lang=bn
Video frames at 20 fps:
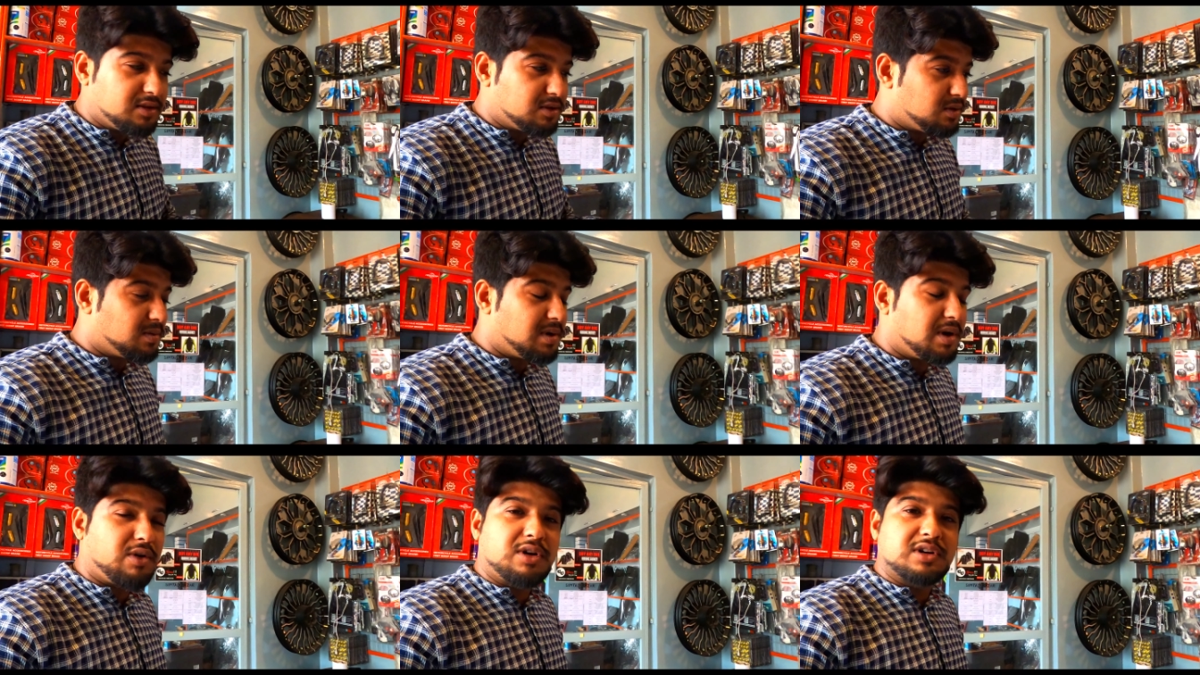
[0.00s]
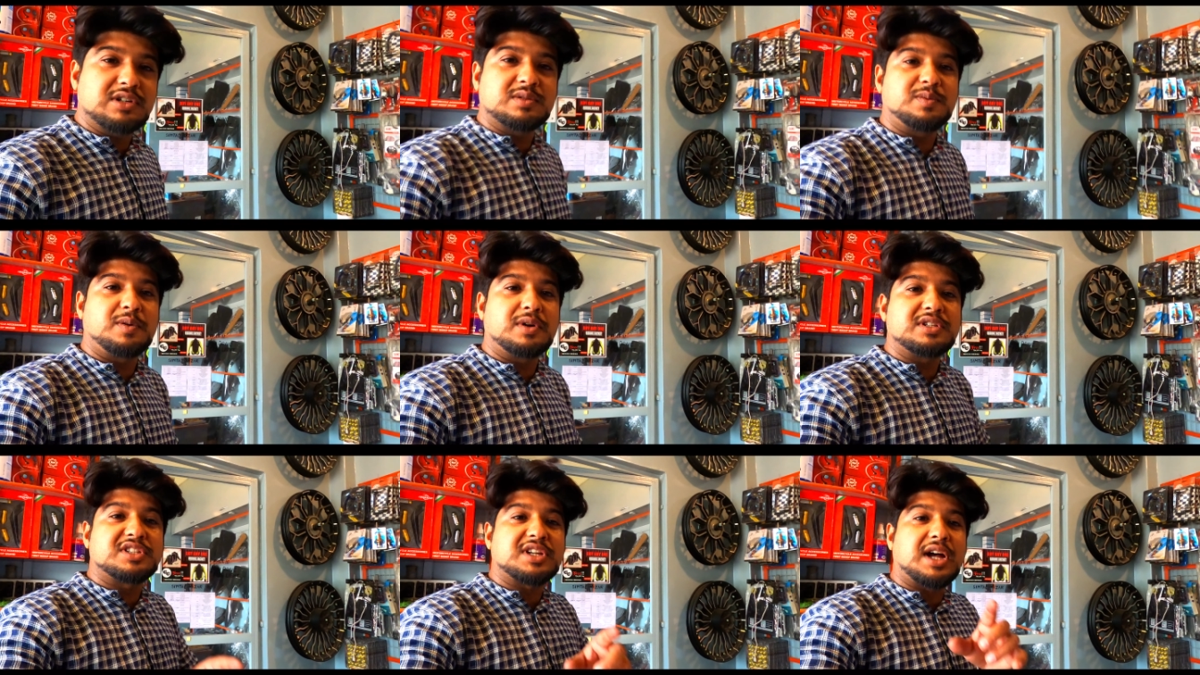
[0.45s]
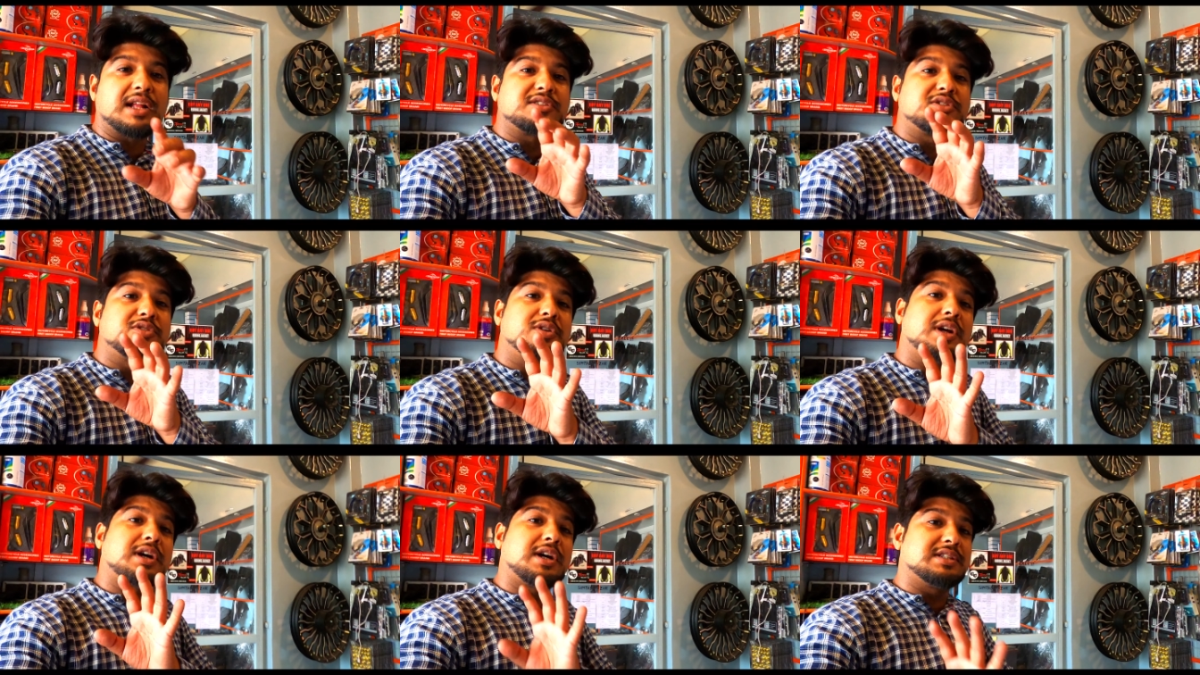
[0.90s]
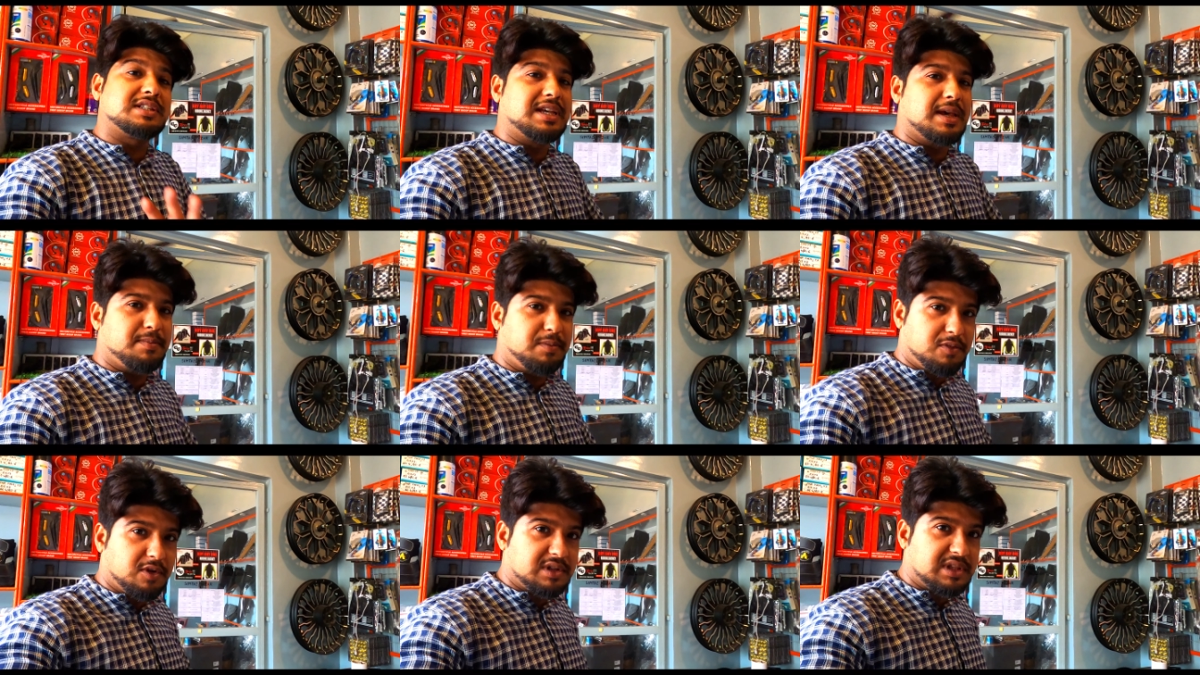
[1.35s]
কিন্তু তোমরা অন স্পট সাতশো টাকা
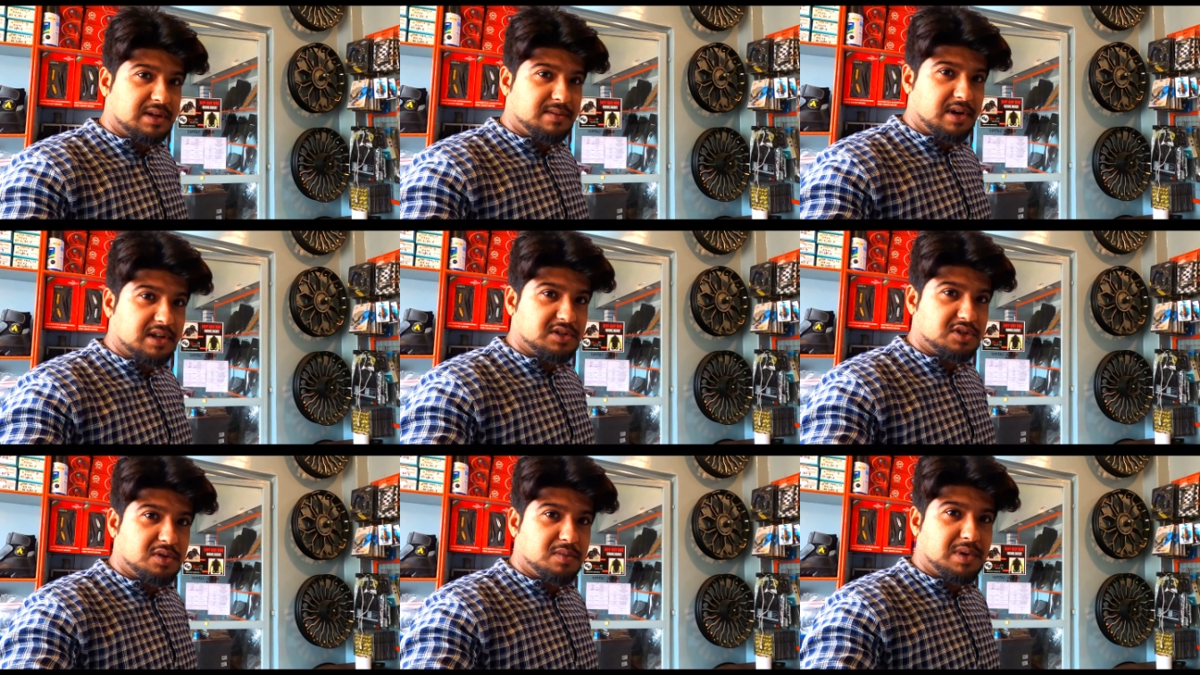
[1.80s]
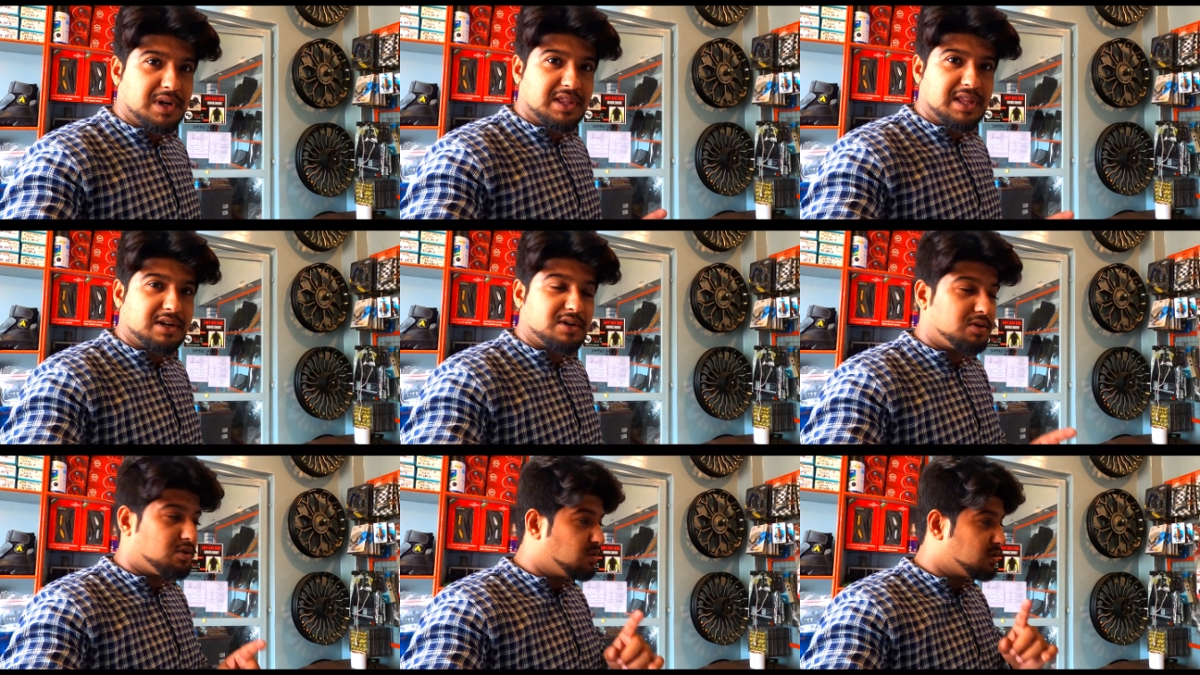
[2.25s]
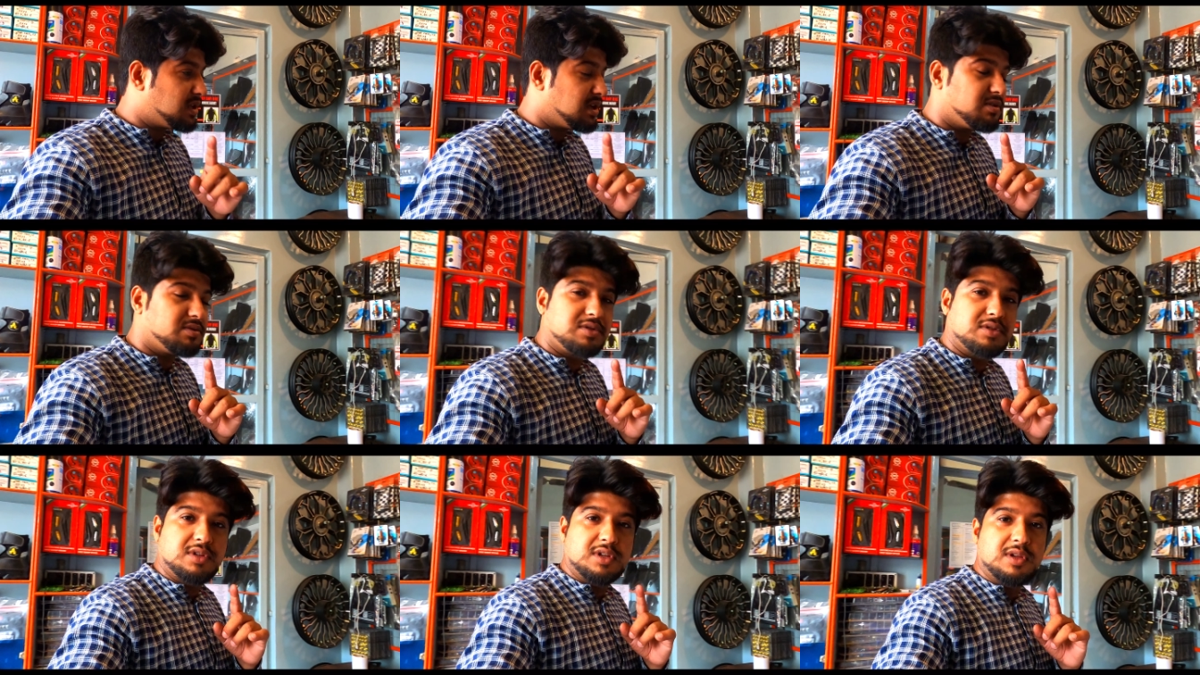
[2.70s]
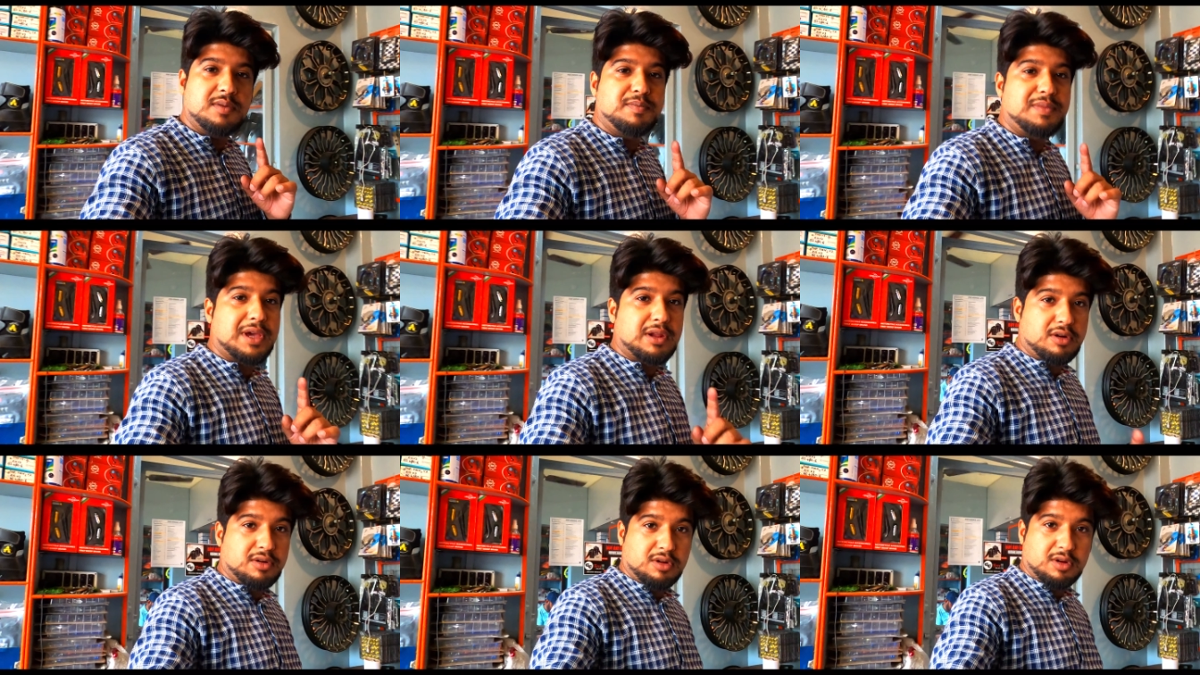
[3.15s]
সেভ করতে পারছো মানে দেখো কোথাও যদি
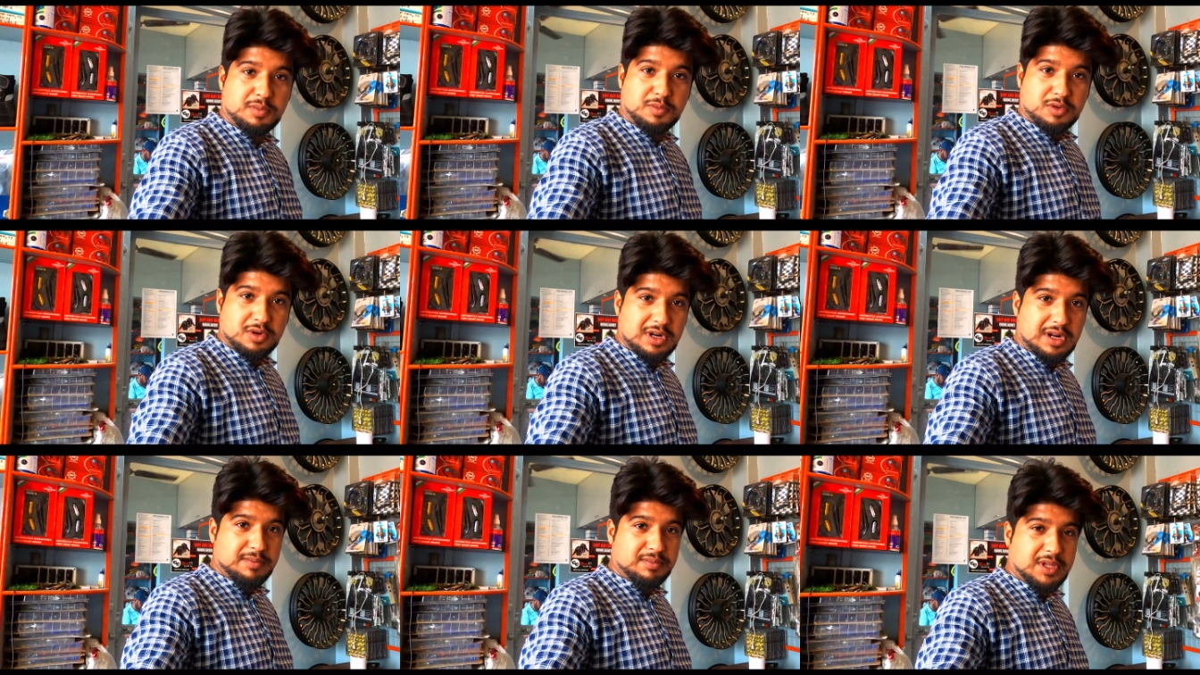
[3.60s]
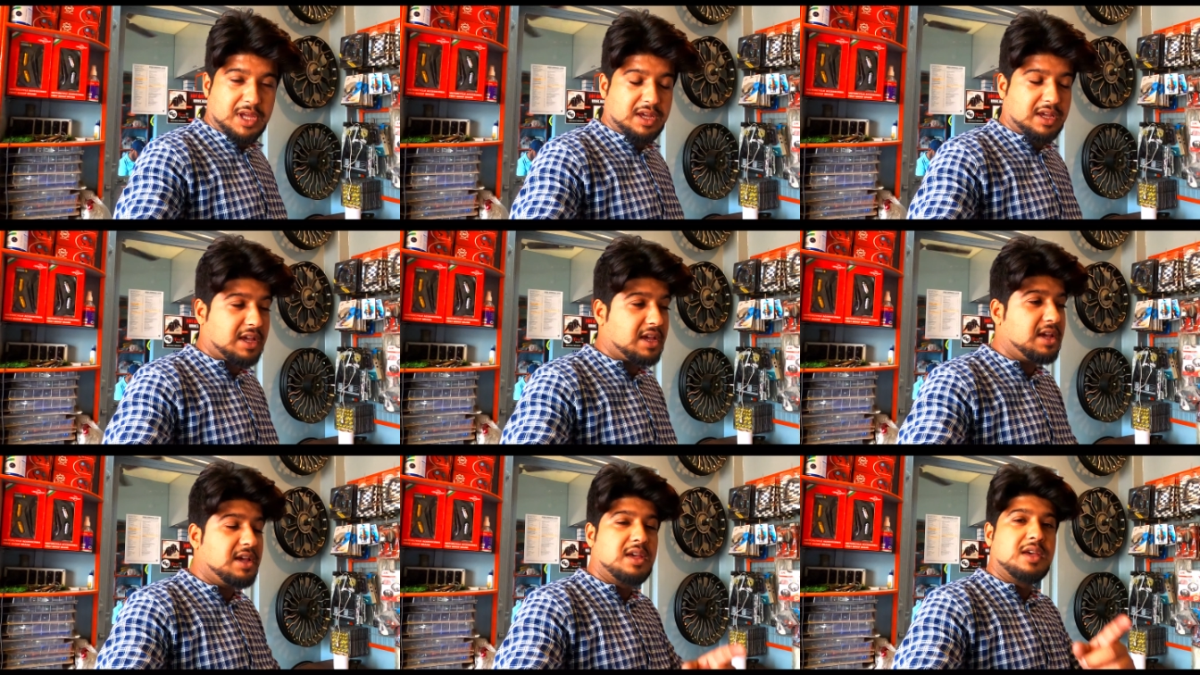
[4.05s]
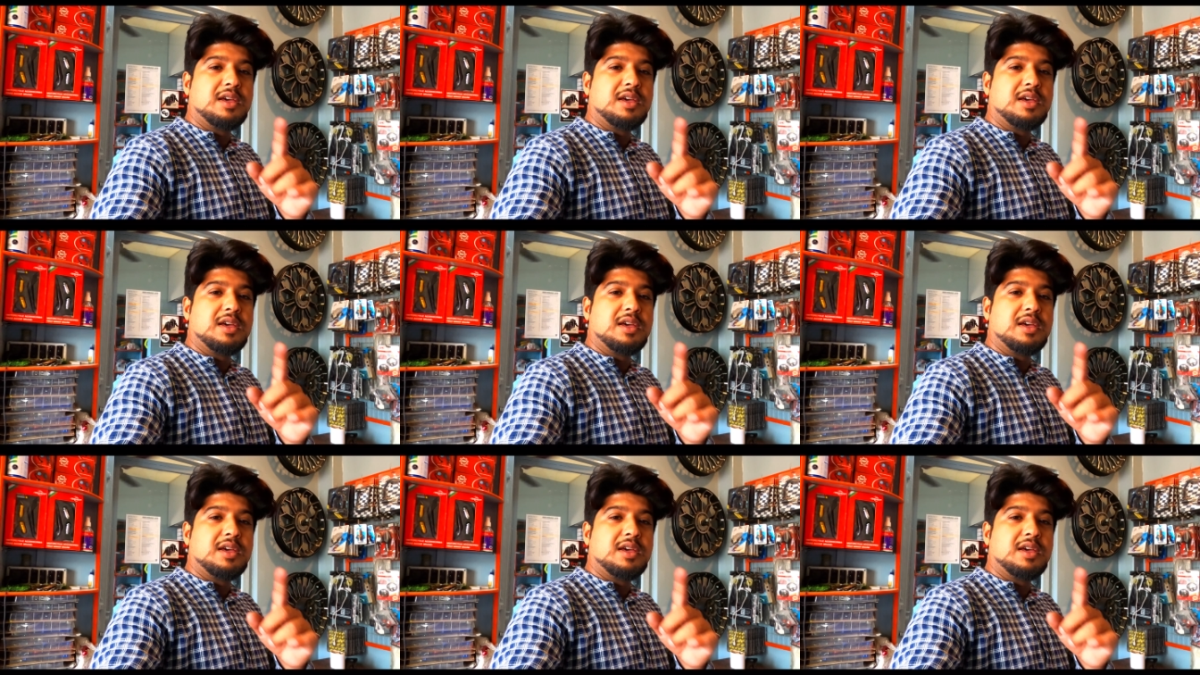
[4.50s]
বেরোনোর প্রোগ্রাম থাকে